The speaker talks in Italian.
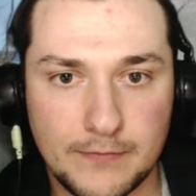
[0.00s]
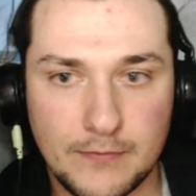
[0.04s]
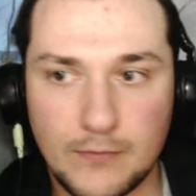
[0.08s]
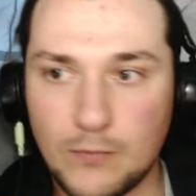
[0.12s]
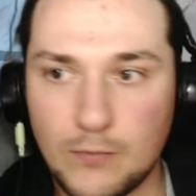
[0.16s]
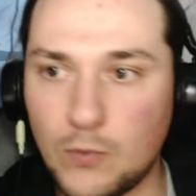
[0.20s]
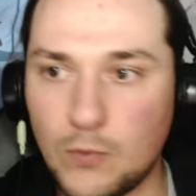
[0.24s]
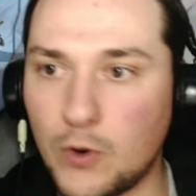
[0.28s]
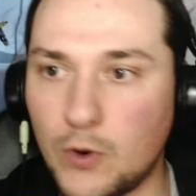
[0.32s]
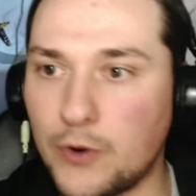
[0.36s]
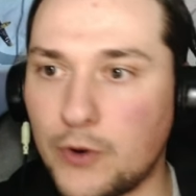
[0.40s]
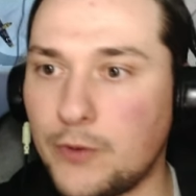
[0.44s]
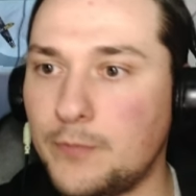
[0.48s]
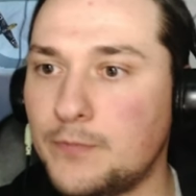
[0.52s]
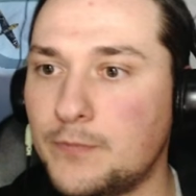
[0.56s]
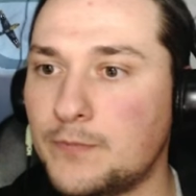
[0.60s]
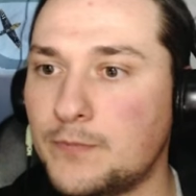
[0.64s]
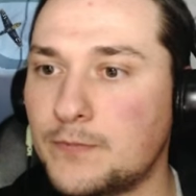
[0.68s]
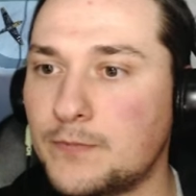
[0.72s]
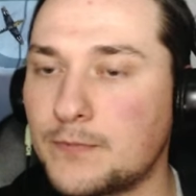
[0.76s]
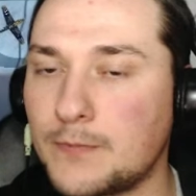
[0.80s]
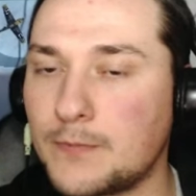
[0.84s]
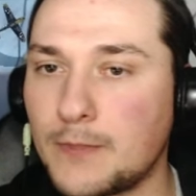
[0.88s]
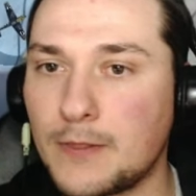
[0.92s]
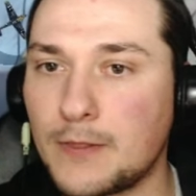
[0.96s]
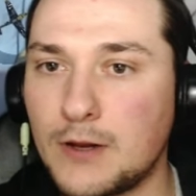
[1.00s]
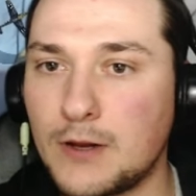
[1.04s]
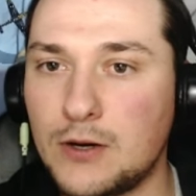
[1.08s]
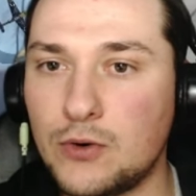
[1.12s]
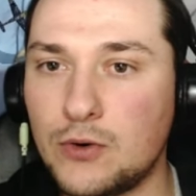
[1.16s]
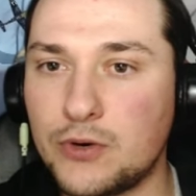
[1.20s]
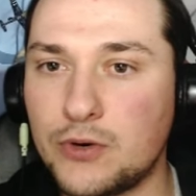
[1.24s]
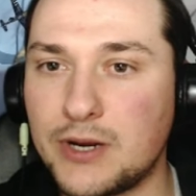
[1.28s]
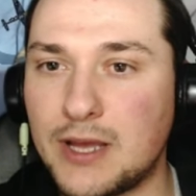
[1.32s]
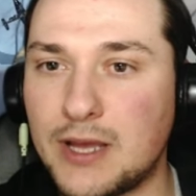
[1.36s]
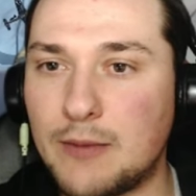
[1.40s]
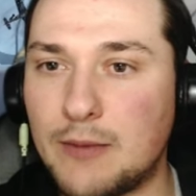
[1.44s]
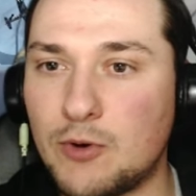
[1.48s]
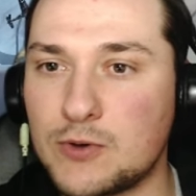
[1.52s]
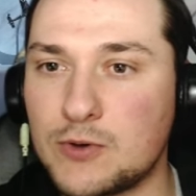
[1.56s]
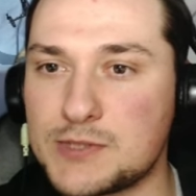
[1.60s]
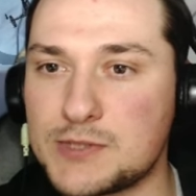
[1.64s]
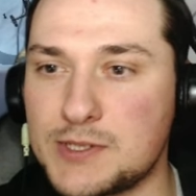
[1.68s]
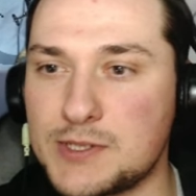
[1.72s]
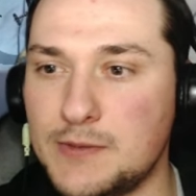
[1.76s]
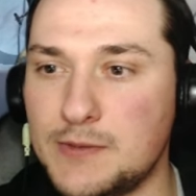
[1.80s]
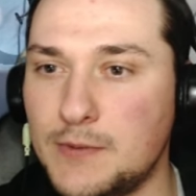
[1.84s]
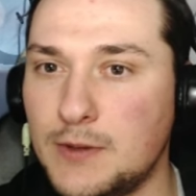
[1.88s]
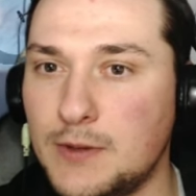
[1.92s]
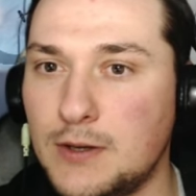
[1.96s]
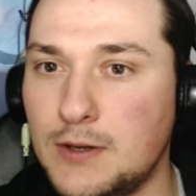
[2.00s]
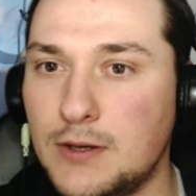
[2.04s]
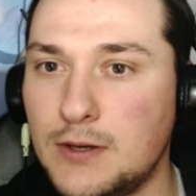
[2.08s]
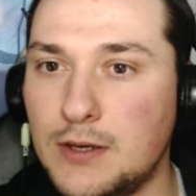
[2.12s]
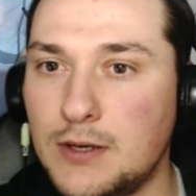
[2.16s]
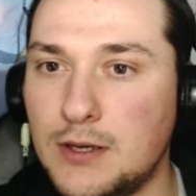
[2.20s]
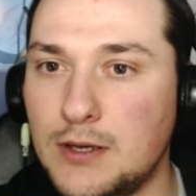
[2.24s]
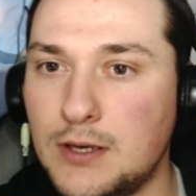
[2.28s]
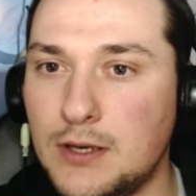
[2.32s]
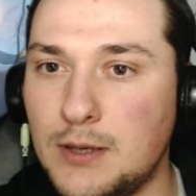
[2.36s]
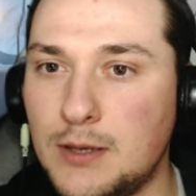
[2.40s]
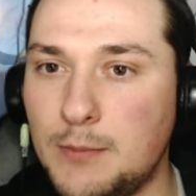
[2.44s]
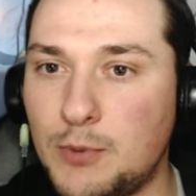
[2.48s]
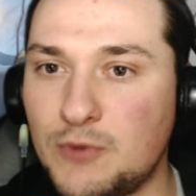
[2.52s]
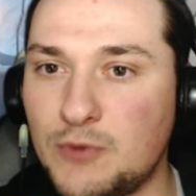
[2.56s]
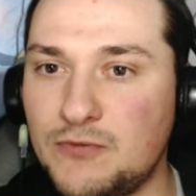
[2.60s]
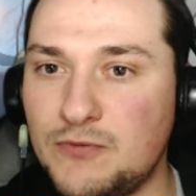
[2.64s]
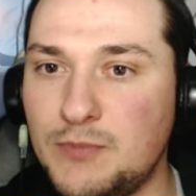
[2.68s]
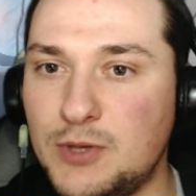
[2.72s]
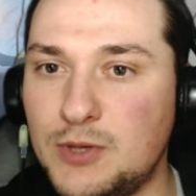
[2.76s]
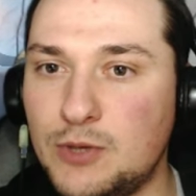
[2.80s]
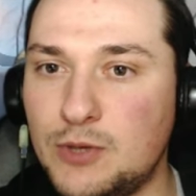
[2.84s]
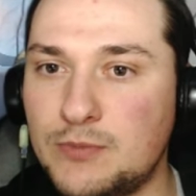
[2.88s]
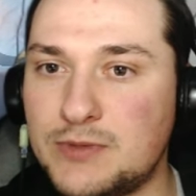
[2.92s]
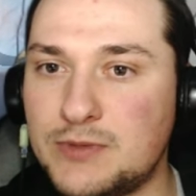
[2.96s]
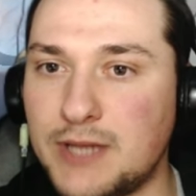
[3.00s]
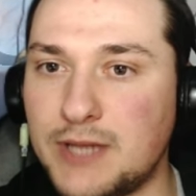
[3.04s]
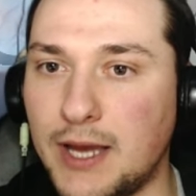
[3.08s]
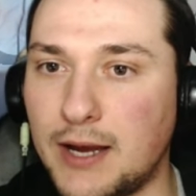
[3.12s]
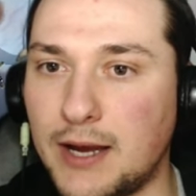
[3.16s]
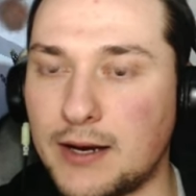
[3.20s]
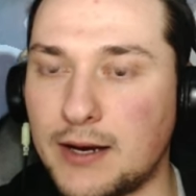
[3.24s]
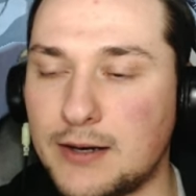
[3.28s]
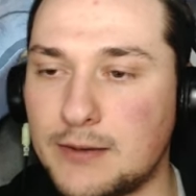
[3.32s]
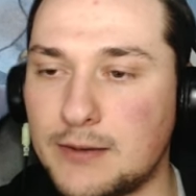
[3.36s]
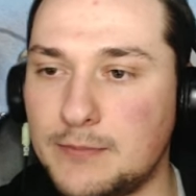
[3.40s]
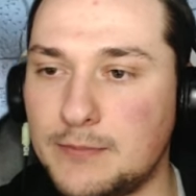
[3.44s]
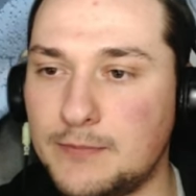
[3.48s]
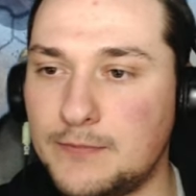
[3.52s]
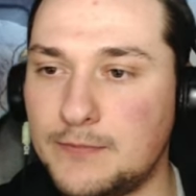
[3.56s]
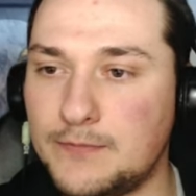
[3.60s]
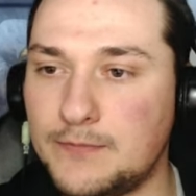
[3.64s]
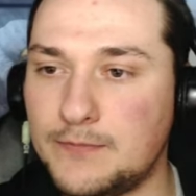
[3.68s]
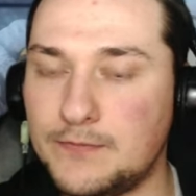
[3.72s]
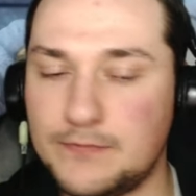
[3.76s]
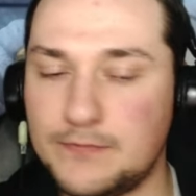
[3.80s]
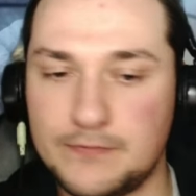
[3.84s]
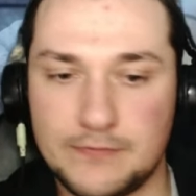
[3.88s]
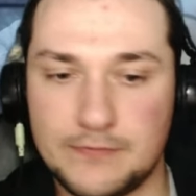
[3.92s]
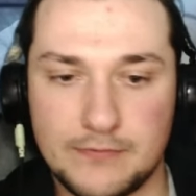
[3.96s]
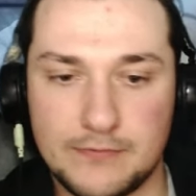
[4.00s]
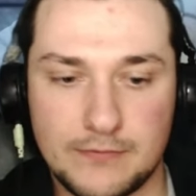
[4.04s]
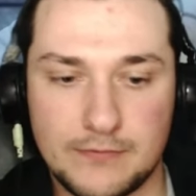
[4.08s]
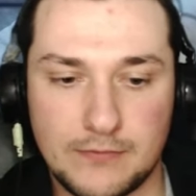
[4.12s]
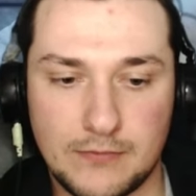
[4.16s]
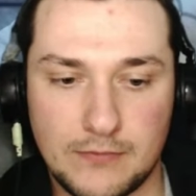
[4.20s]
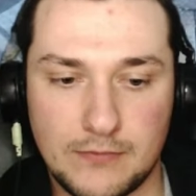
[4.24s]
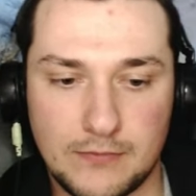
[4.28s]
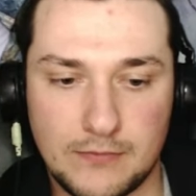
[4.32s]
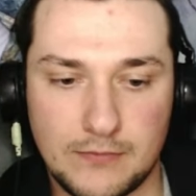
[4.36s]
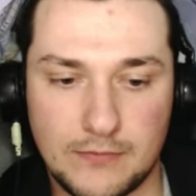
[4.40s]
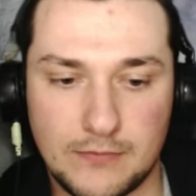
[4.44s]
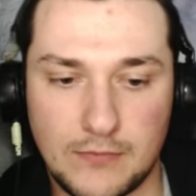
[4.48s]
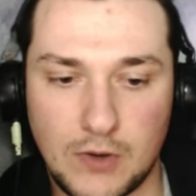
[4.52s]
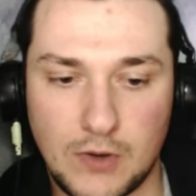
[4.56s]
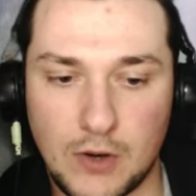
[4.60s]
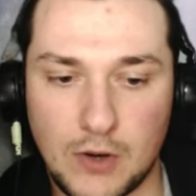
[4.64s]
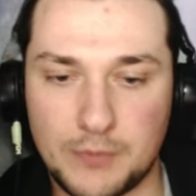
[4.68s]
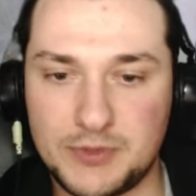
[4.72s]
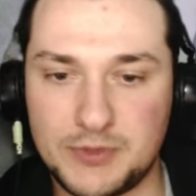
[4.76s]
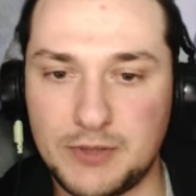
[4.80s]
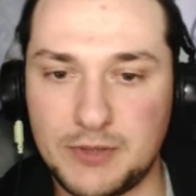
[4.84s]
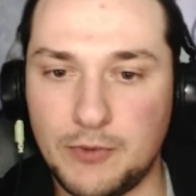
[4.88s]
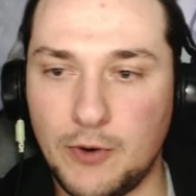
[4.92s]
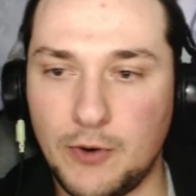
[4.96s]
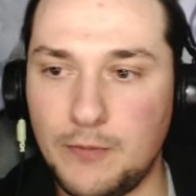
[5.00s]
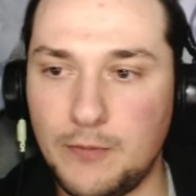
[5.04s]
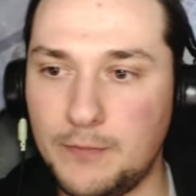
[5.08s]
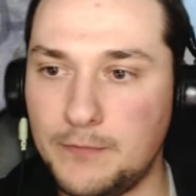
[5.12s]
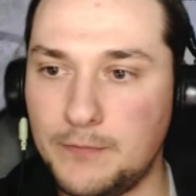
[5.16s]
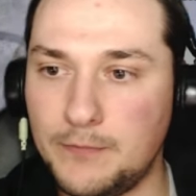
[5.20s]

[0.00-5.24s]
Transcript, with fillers: Buono. Lo creiamo così. Improved medium tank. Ottimo.